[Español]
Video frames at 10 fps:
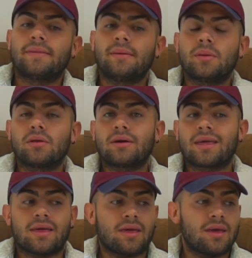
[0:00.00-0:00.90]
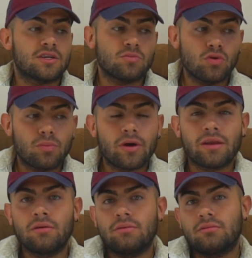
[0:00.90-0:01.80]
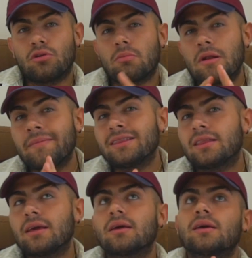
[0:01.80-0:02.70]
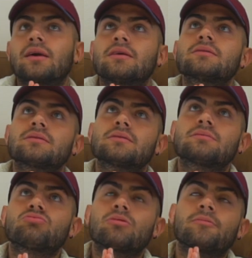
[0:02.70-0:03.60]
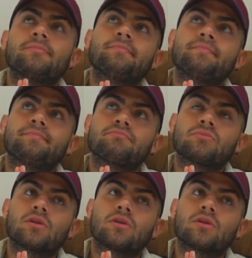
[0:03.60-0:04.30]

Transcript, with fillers: debido a que es muy bueno, normalmente es em,